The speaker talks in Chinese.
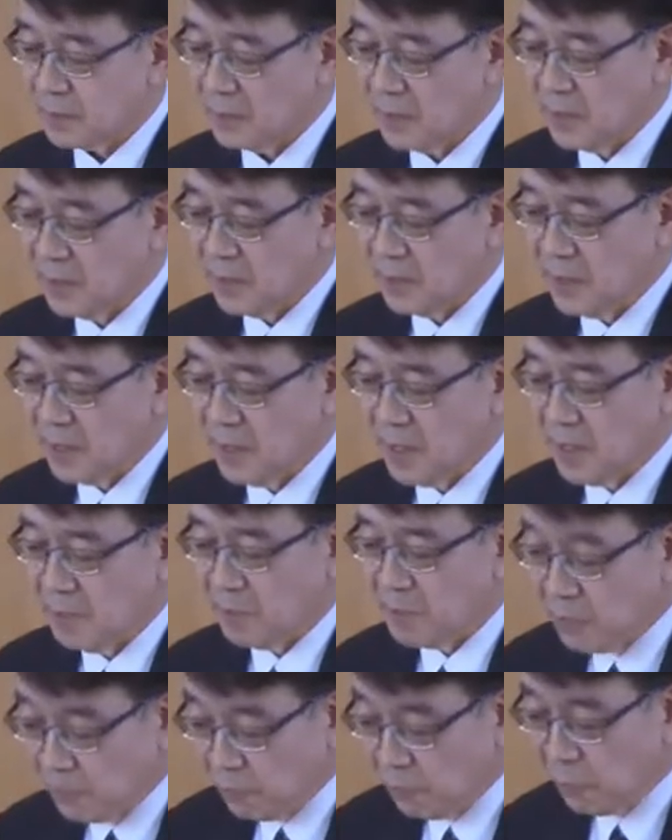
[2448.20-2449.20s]
这是不对
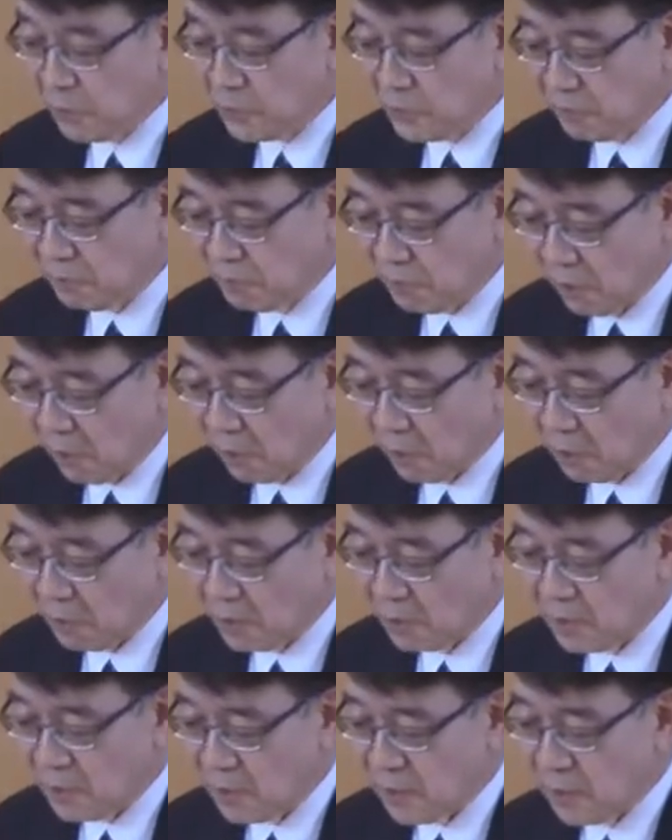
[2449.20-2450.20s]
的。在堕
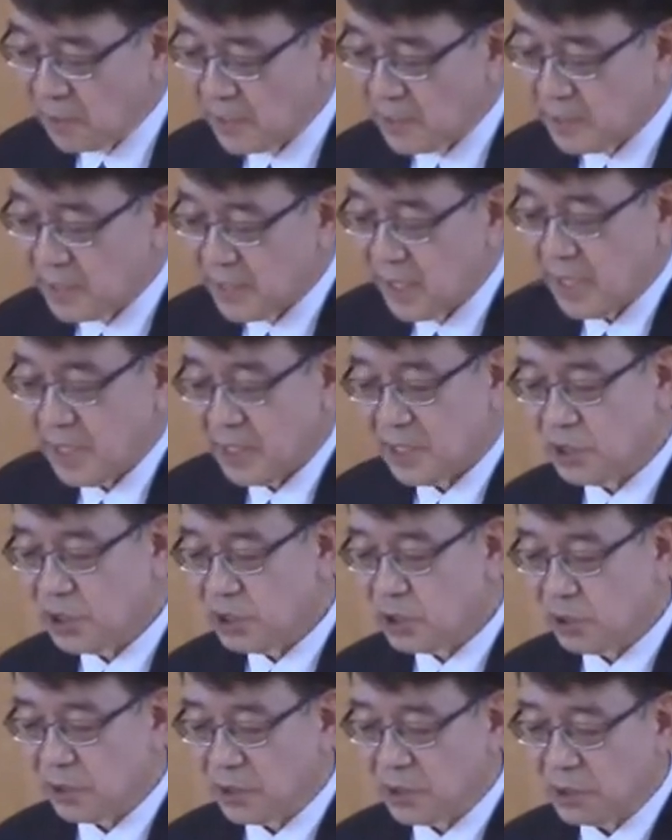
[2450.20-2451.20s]
落之前，他
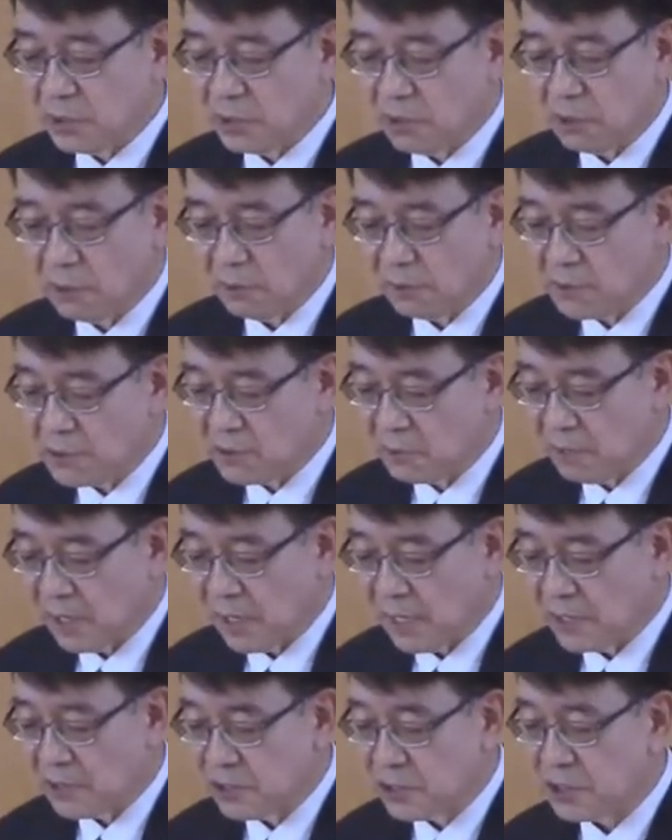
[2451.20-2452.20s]
们在伊甸园
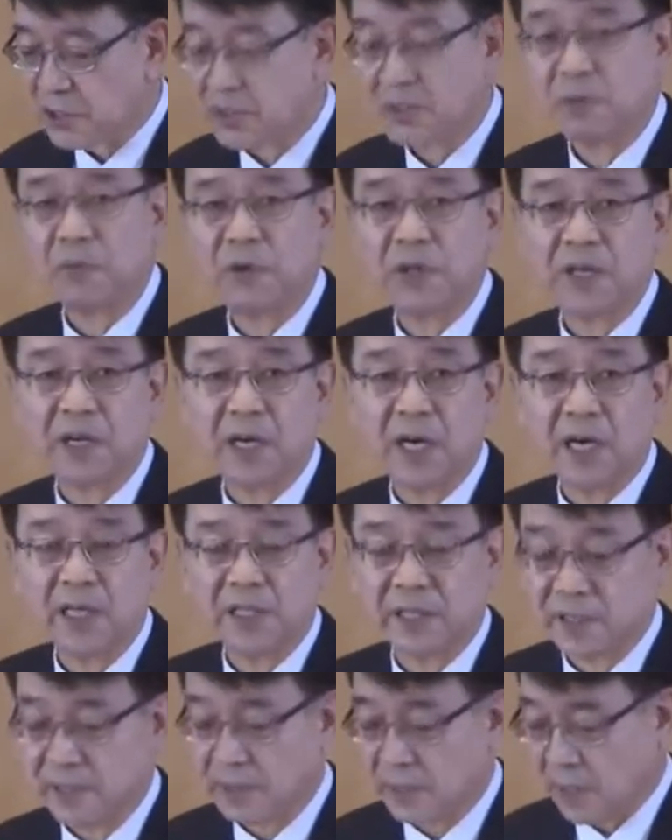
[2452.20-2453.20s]
中啊，享
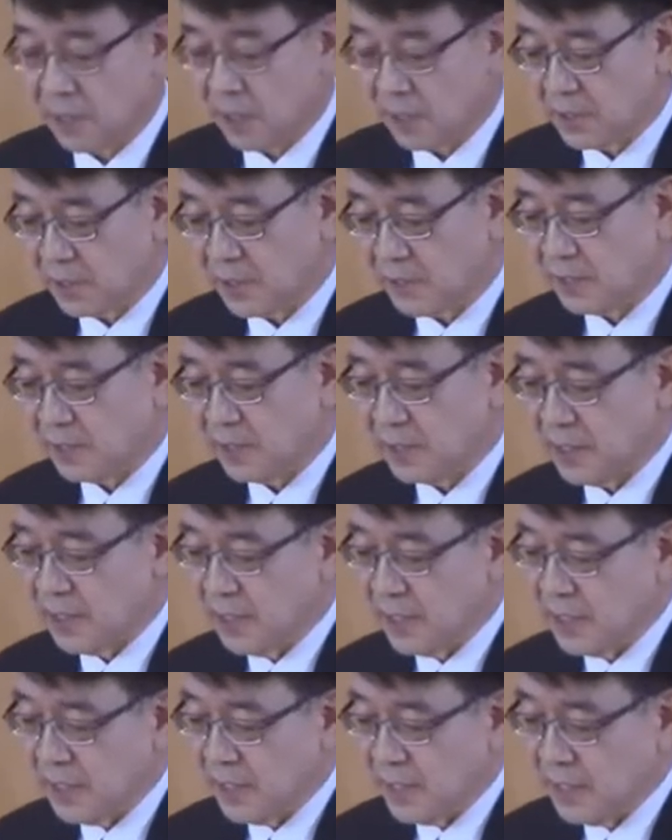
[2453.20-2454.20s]
受与神亲密
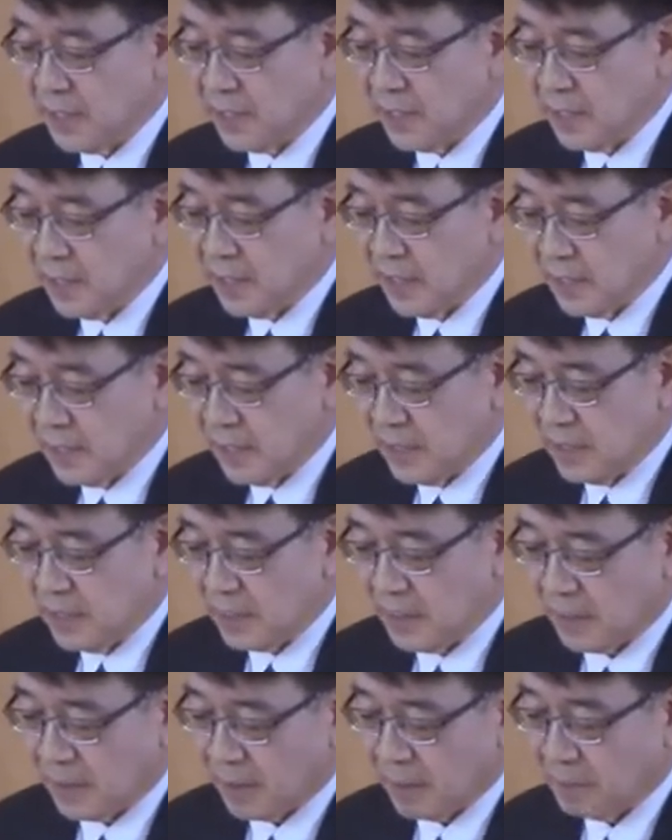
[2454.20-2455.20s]
的团契。
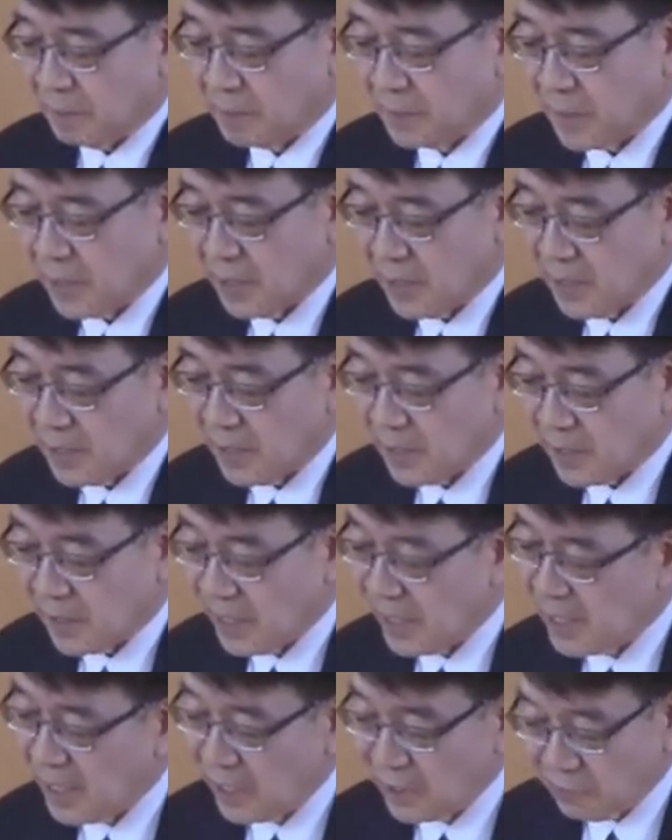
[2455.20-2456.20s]

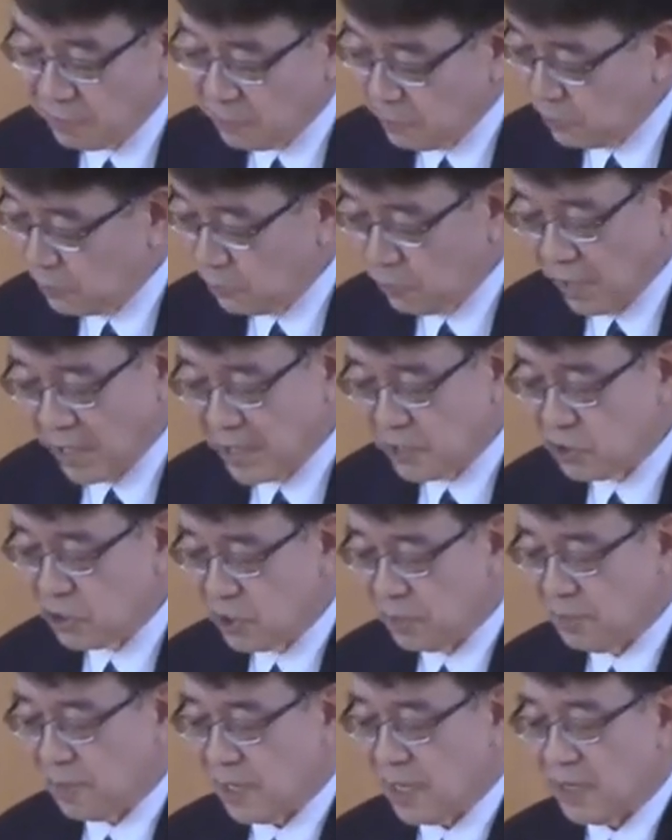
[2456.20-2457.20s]
亚当和夏娃
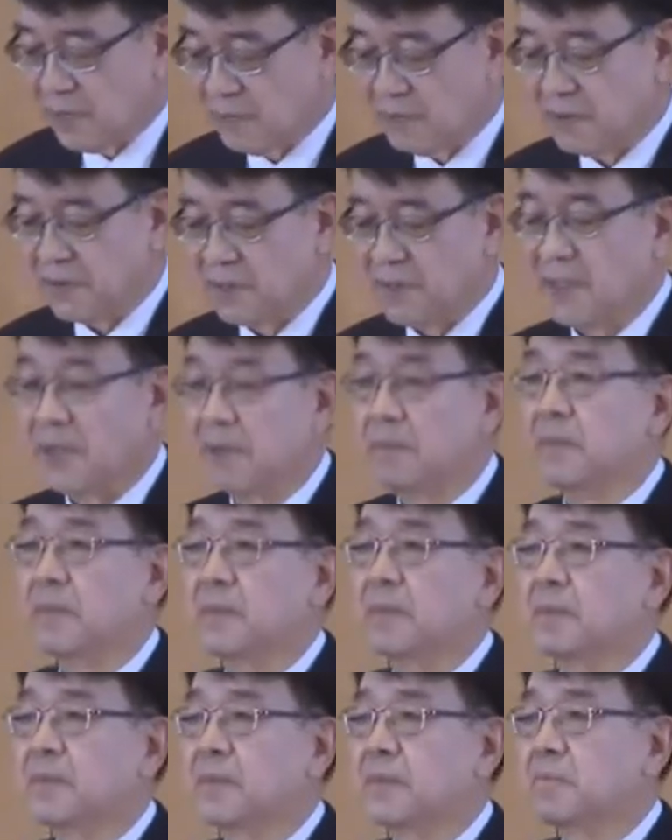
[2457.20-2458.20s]
拥有呃
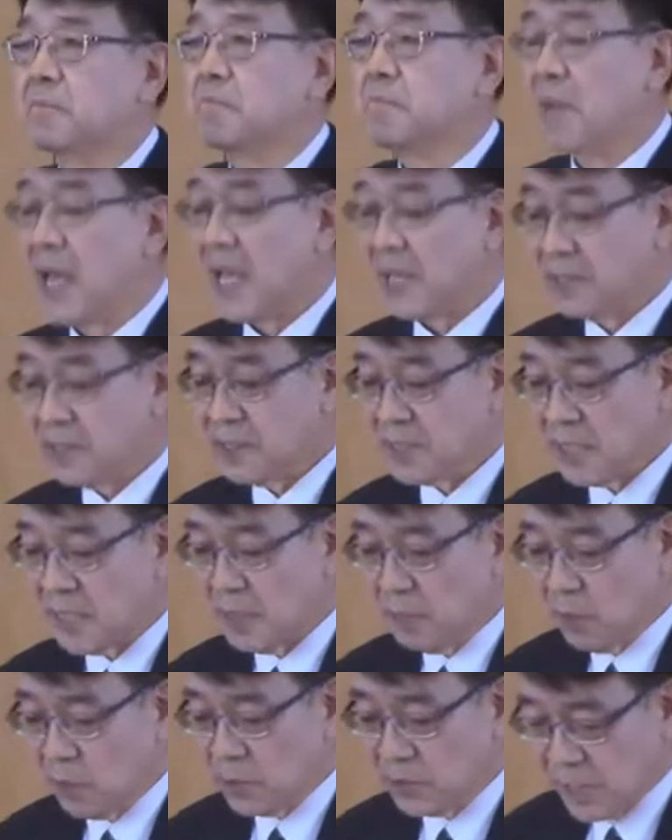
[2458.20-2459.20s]
全方面的生活，
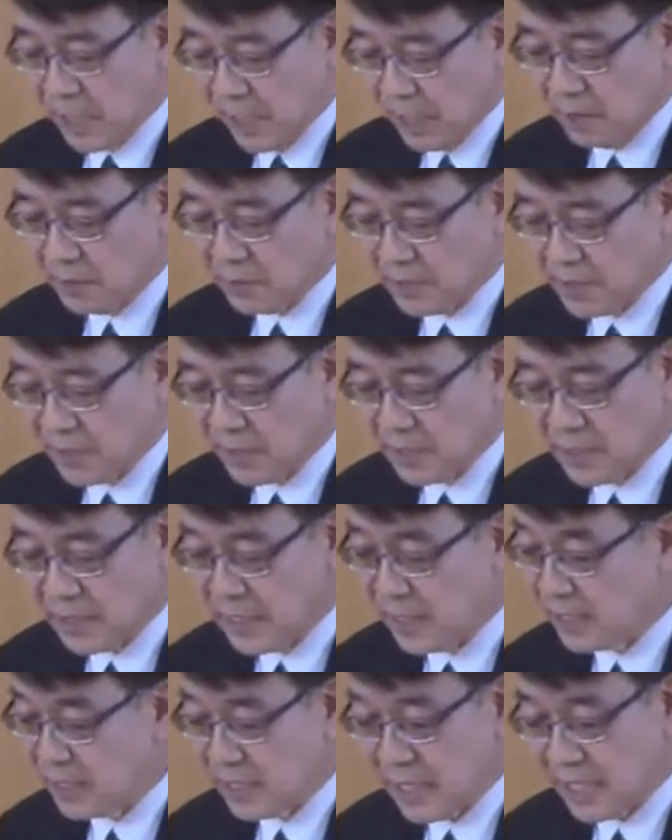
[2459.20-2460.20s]

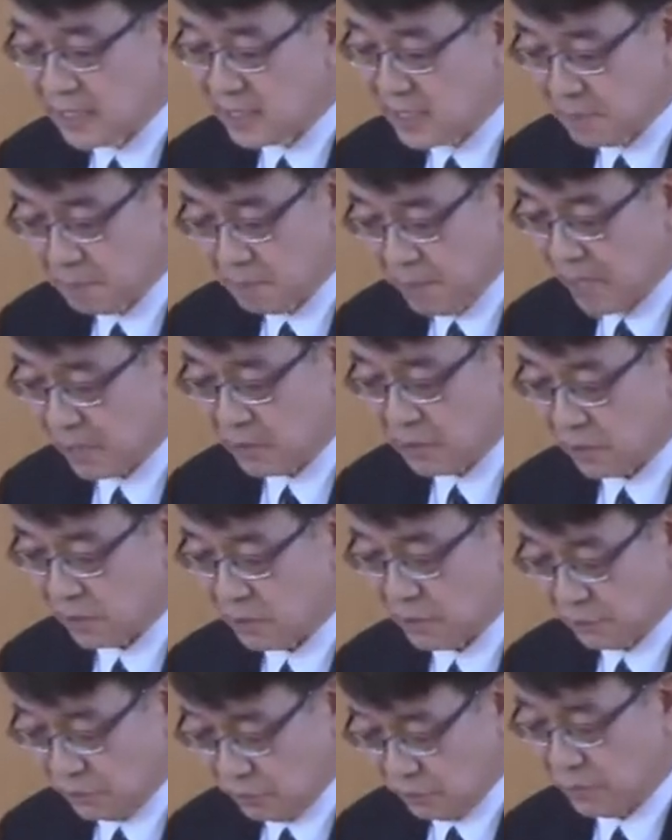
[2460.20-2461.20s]
呃，人的不
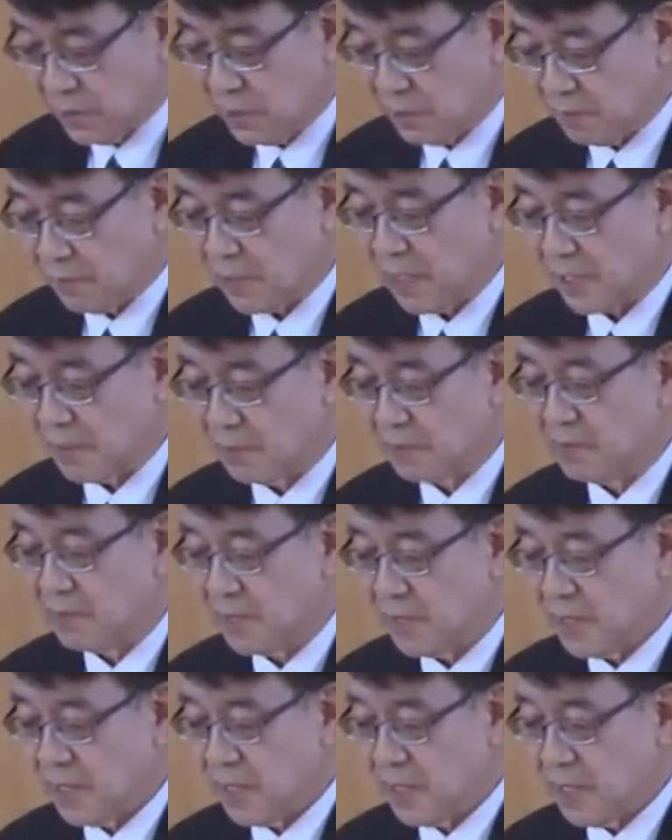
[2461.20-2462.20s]
死不在乎
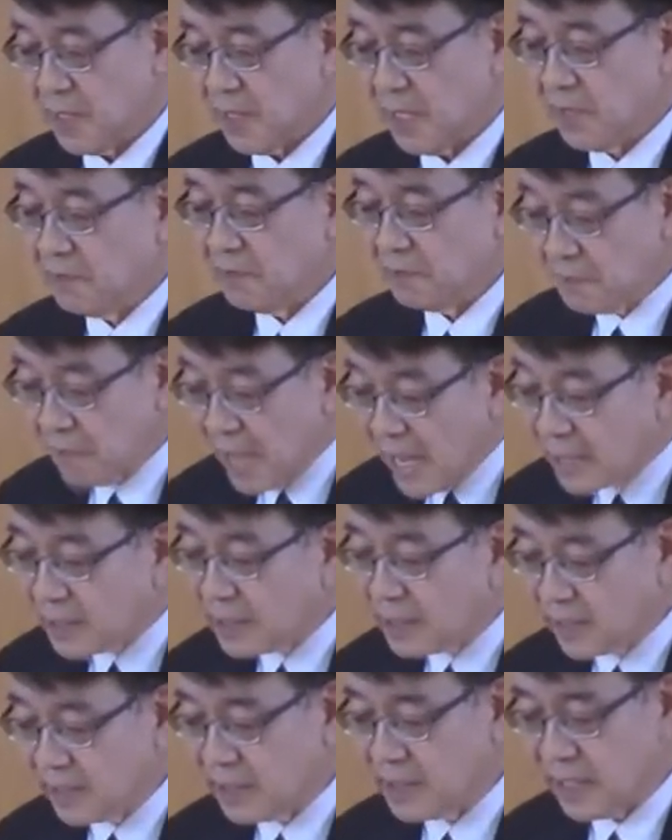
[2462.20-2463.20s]
不在
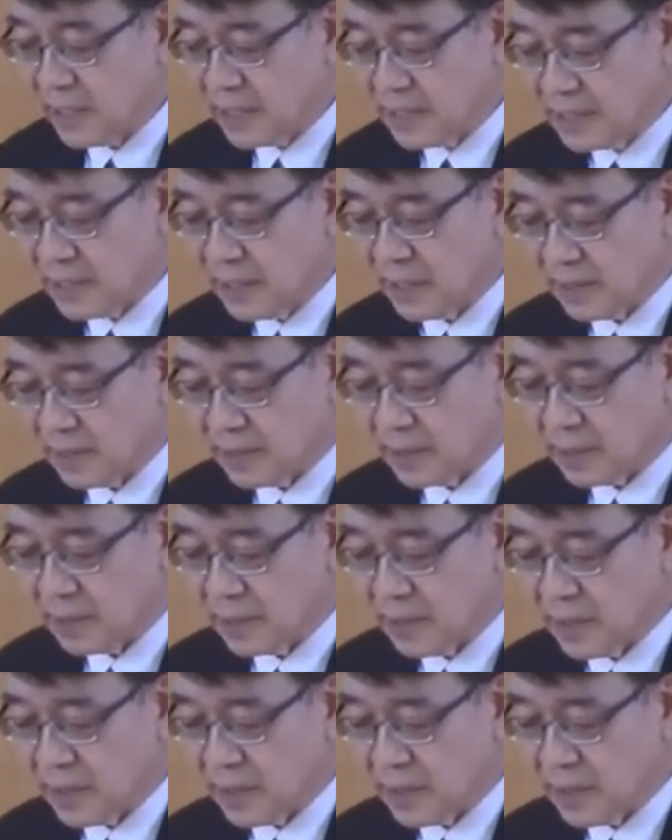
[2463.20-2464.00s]
乎呃